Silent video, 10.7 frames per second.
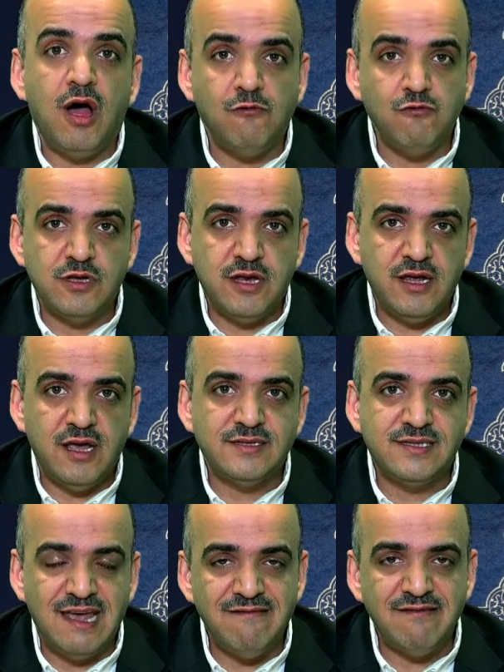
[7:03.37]
havuzlara
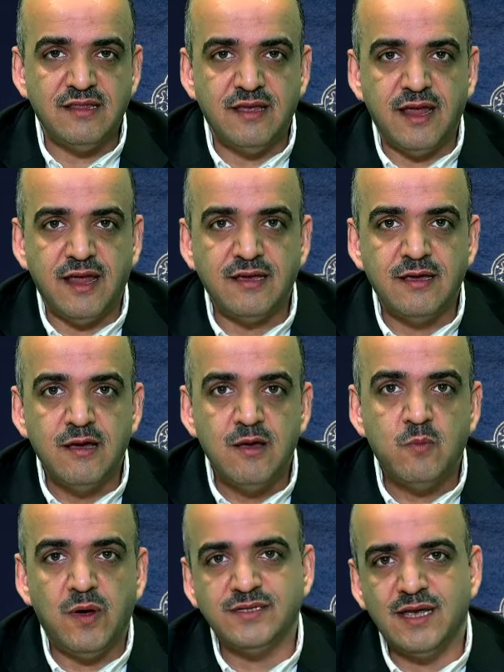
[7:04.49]
sevk ederek
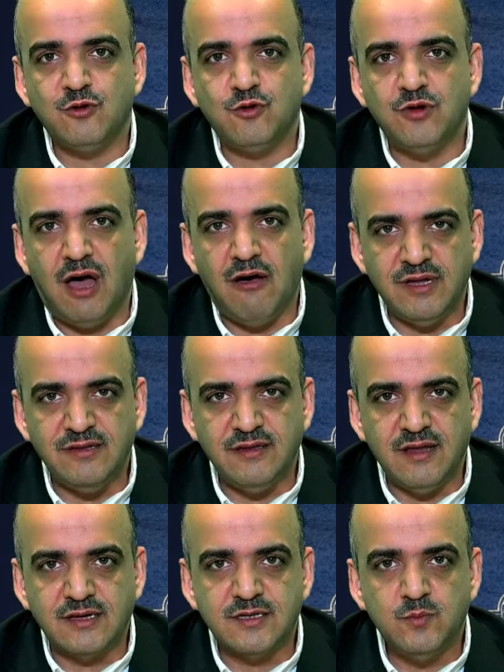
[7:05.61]
pazar günü
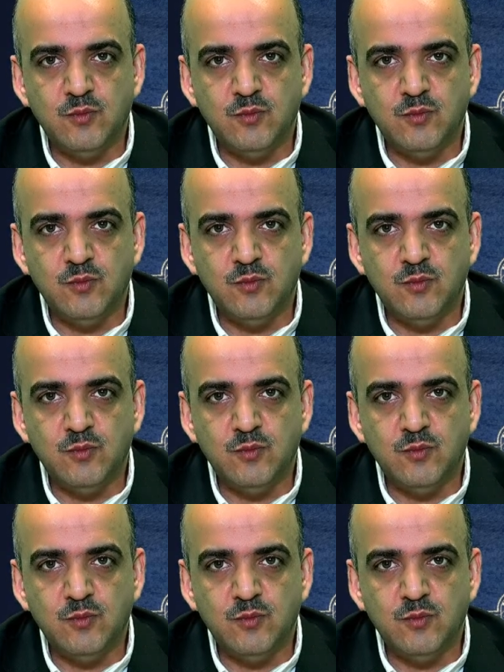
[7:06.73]
avladılar.